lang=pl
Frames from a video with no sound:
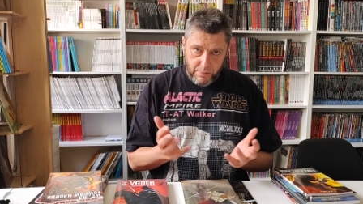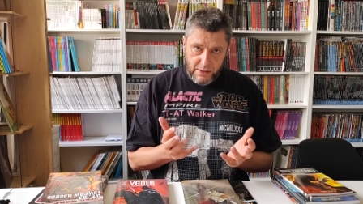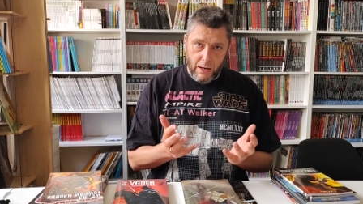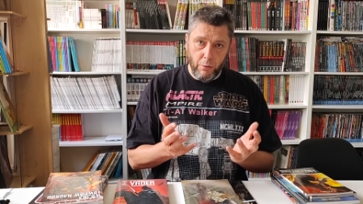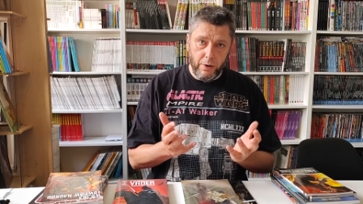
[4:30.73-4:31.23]

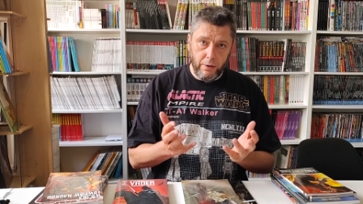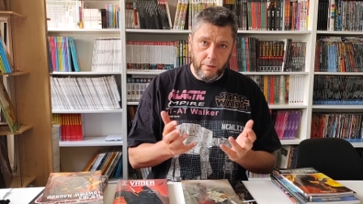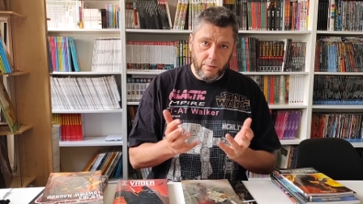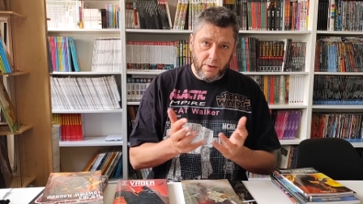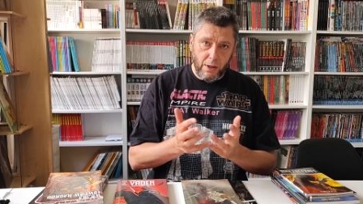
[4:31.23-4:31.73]

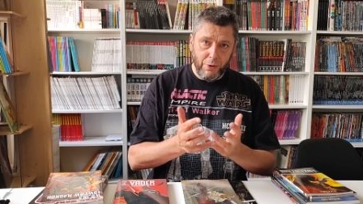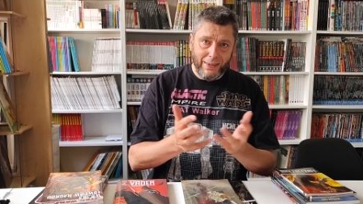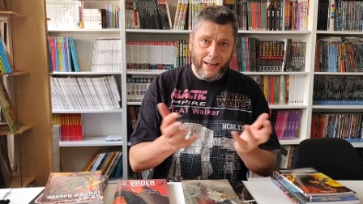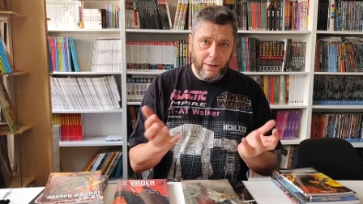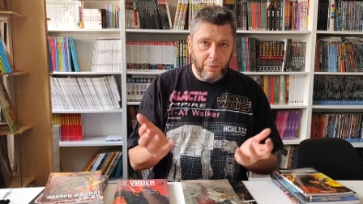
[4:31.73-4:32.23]
cały, cały
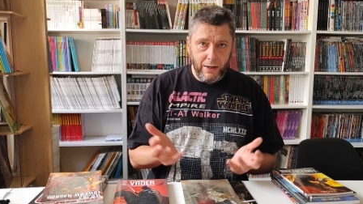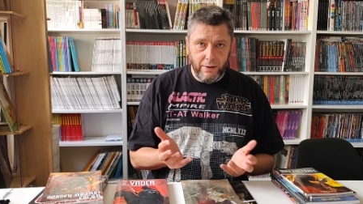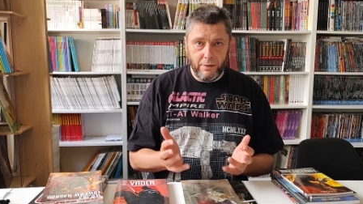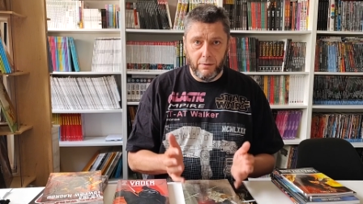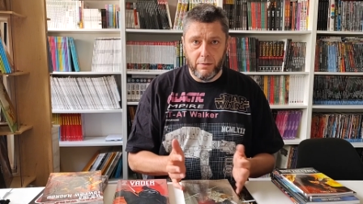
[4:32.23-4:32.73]

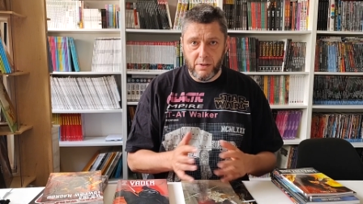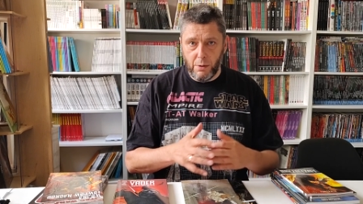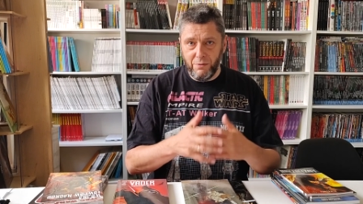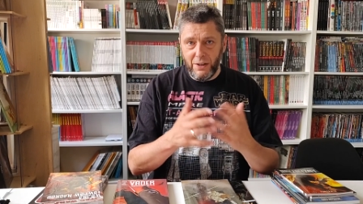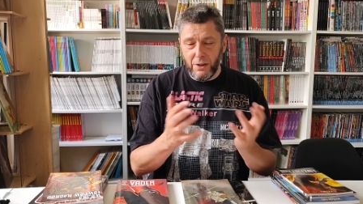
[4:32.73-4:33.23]
timeline,
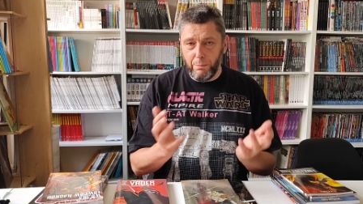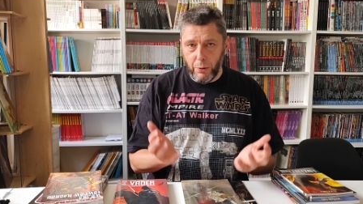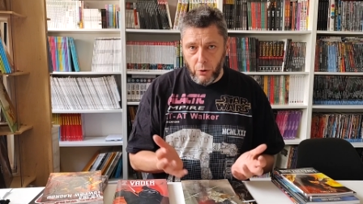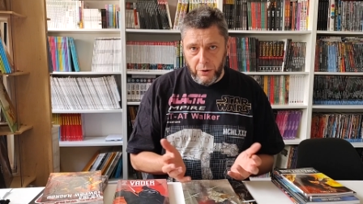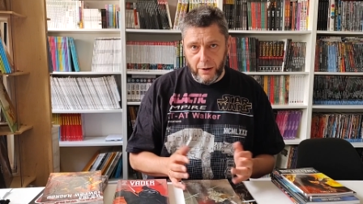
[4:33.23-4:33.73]
cały wielki
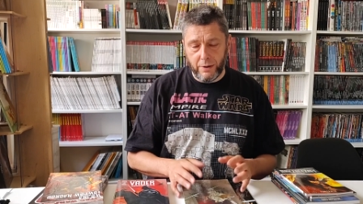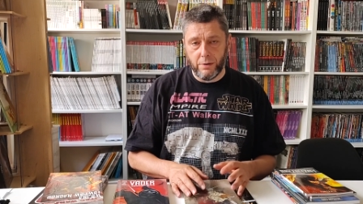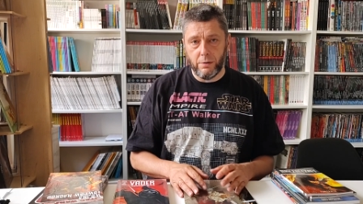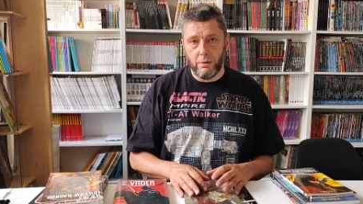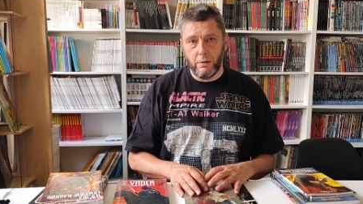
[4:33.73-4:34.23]
projekt
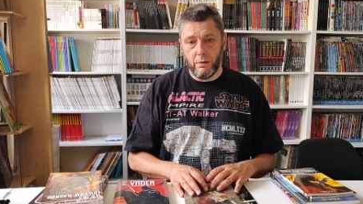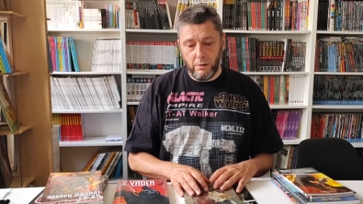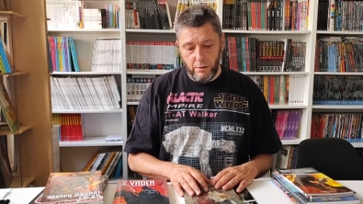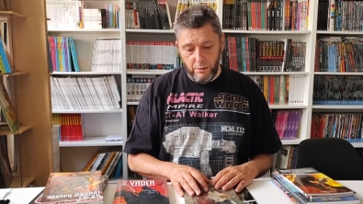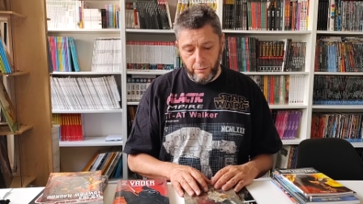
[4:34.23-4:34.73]

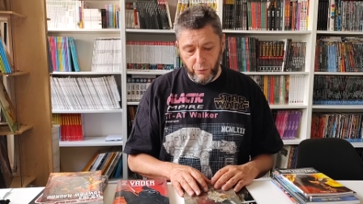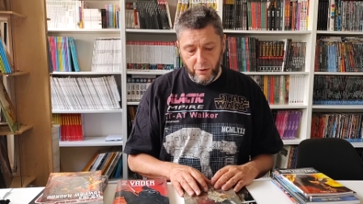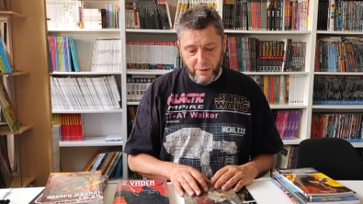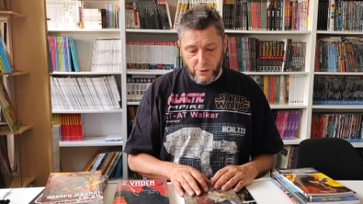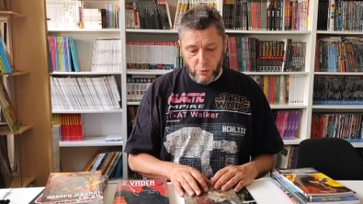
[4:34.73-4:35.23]
w
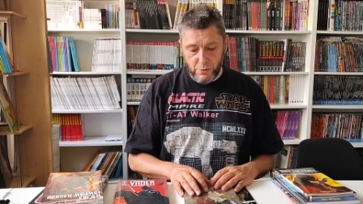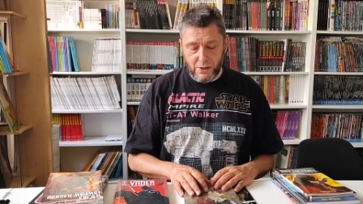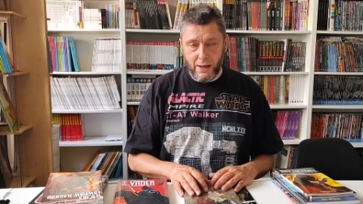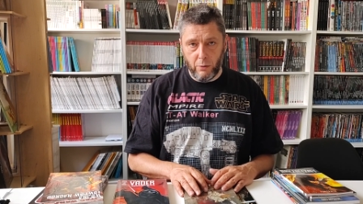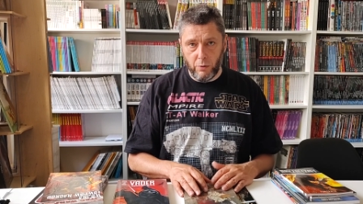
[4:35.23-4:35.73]
uniwersum
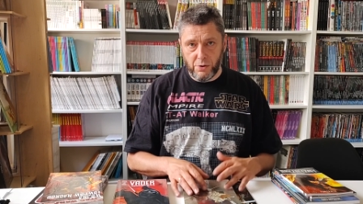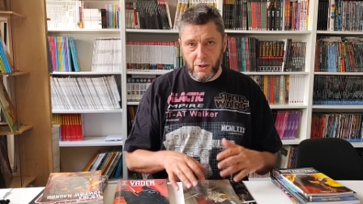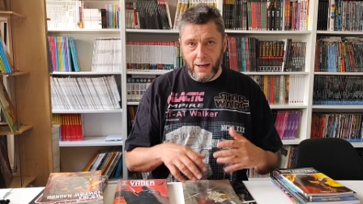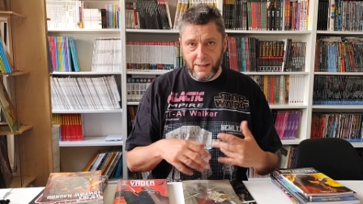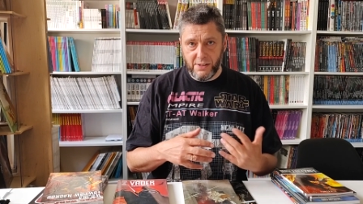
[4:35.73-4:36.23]
Star
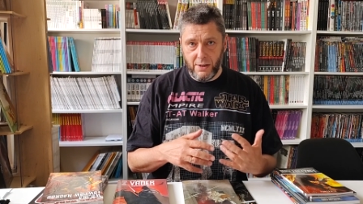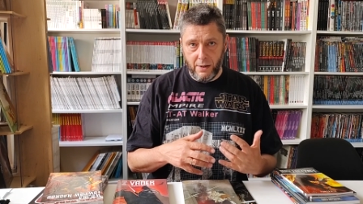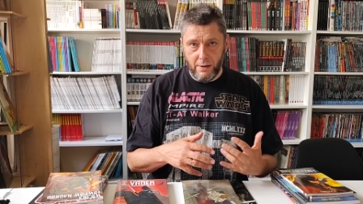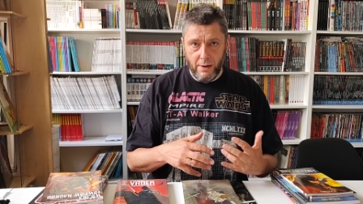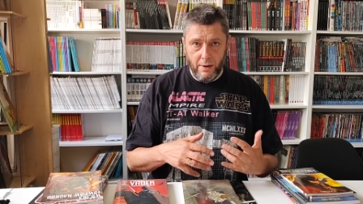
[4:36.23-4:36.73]
Wars.
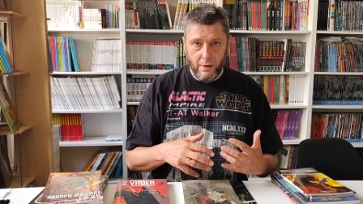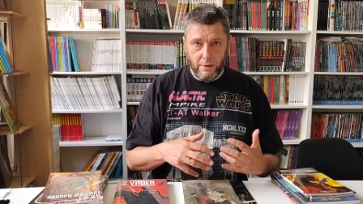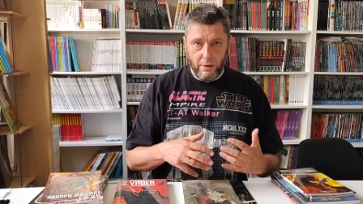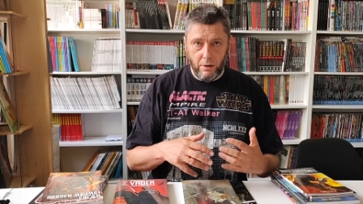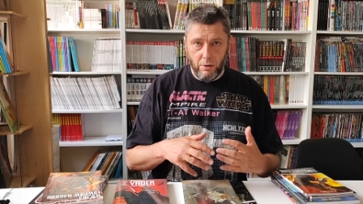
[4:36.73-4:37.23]
Akcja
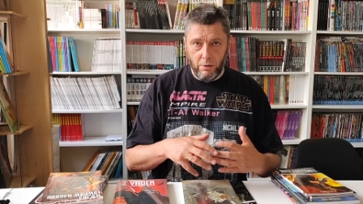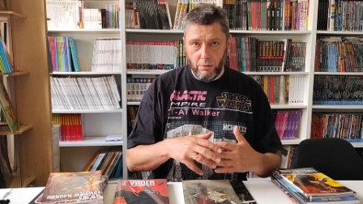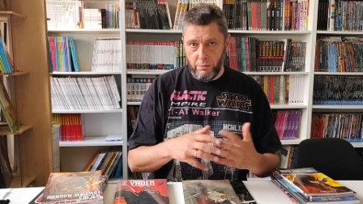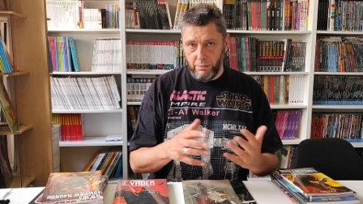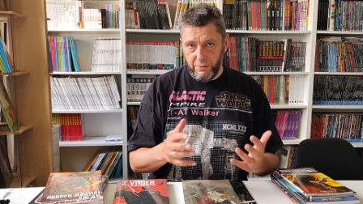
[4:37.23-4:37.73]

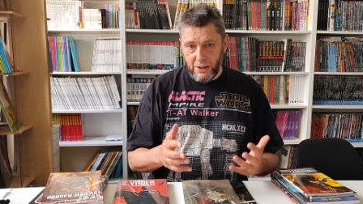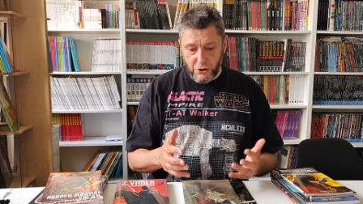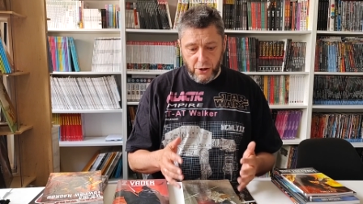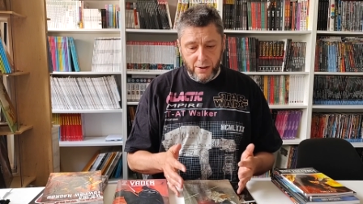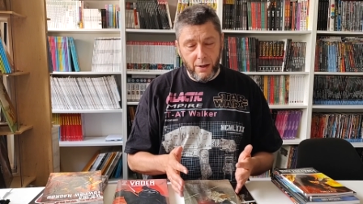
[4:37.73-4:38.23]
tego
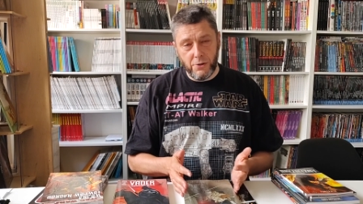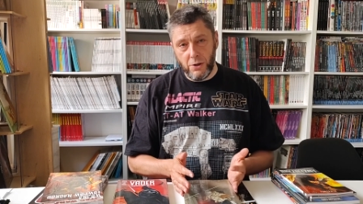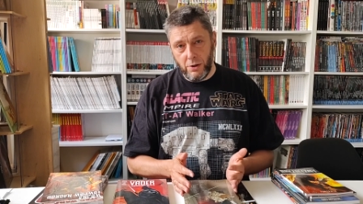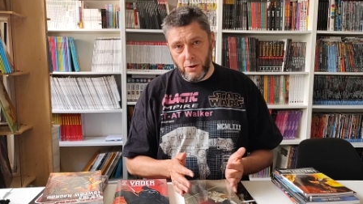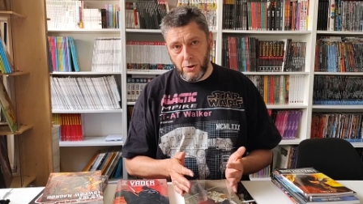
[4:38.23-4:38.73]
wydarzenia
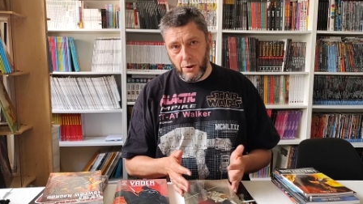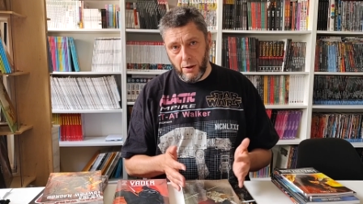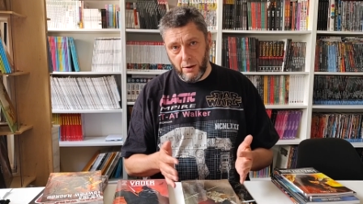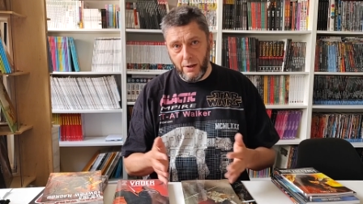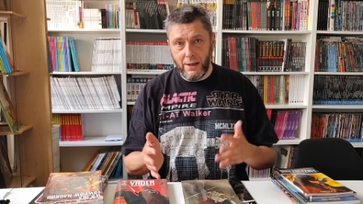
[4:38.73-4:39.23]
dzieje
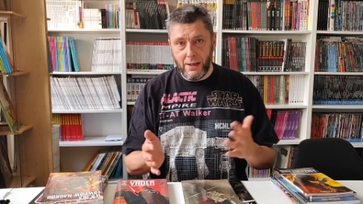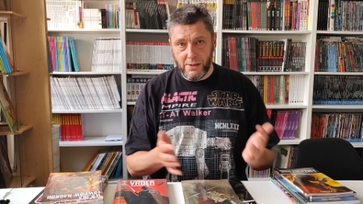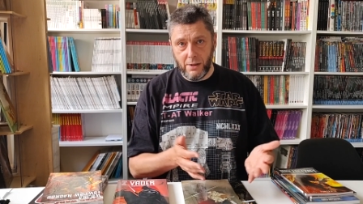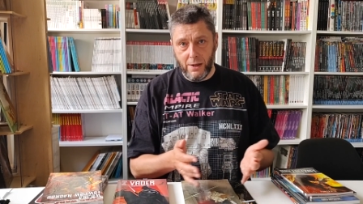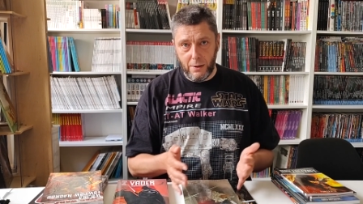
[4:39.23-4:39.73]
się
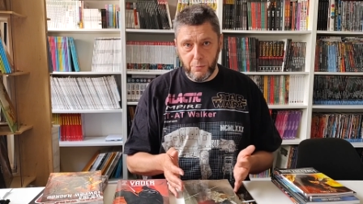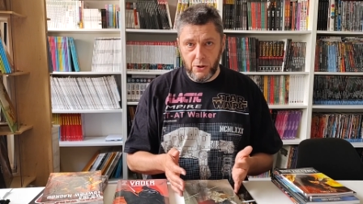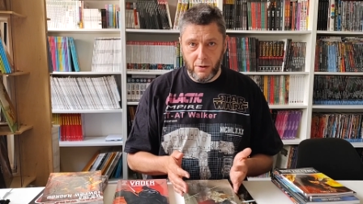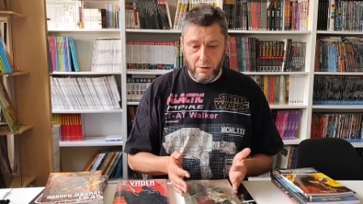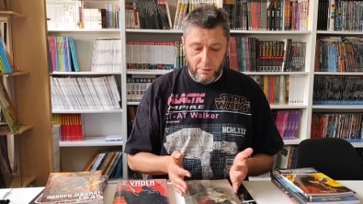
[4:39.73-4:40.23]
kilkaset lat
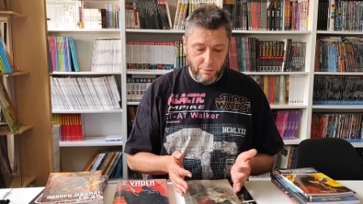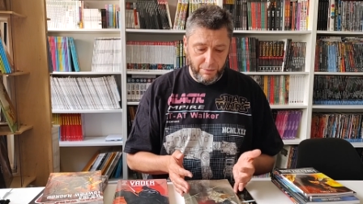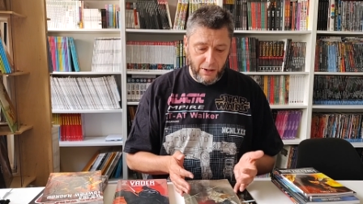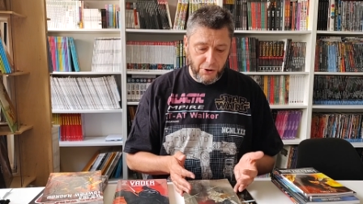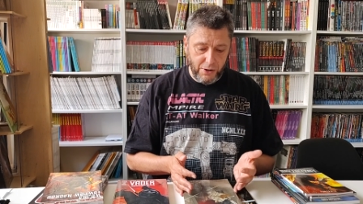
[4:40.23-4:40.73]
przed
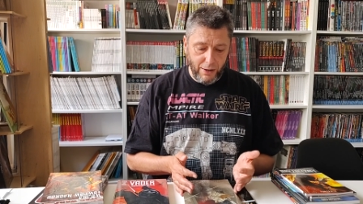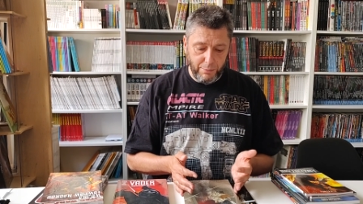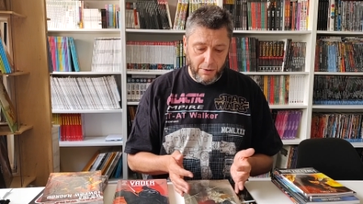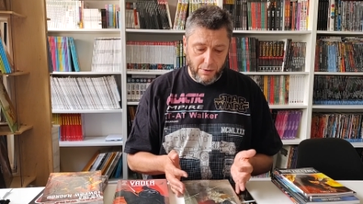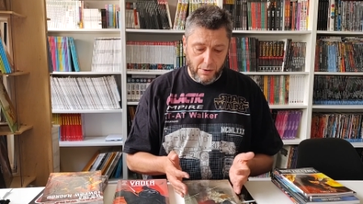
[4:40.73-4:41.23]

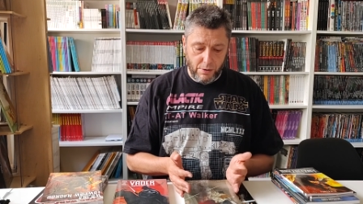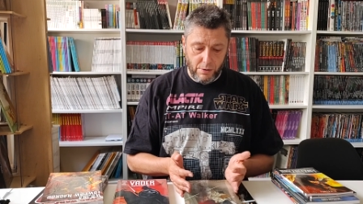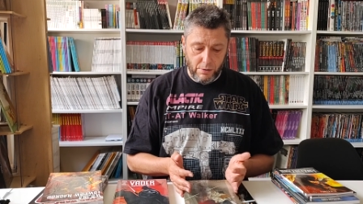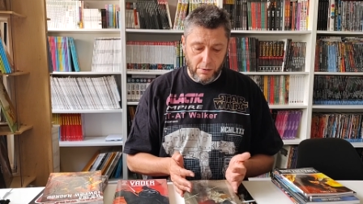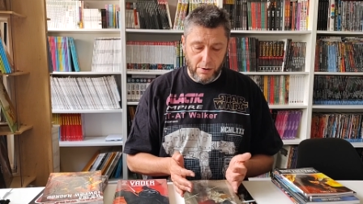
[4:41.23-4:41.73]
wydarzeniami z,
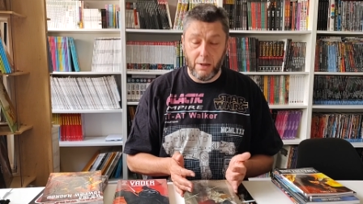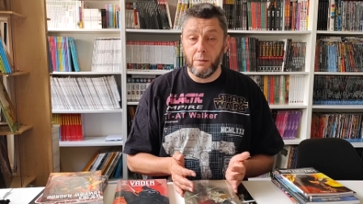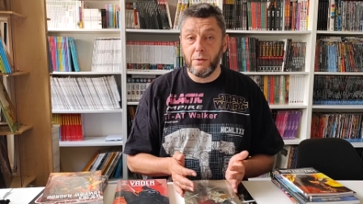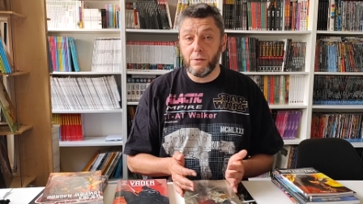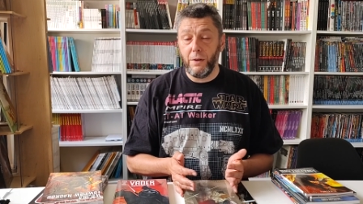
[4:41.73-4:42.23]

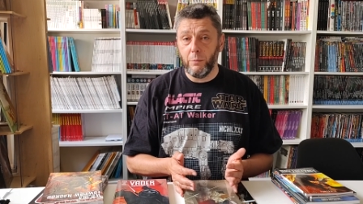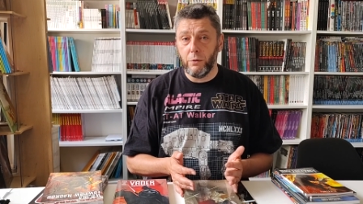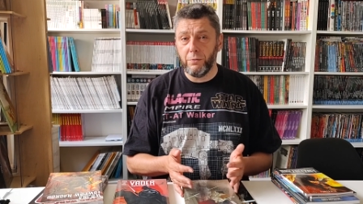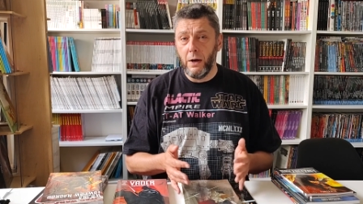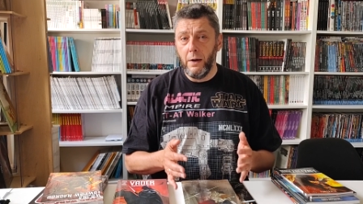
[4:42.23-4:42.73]
znanymi z
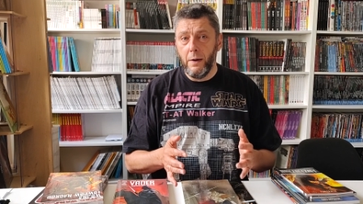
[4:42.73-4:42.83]
filmów.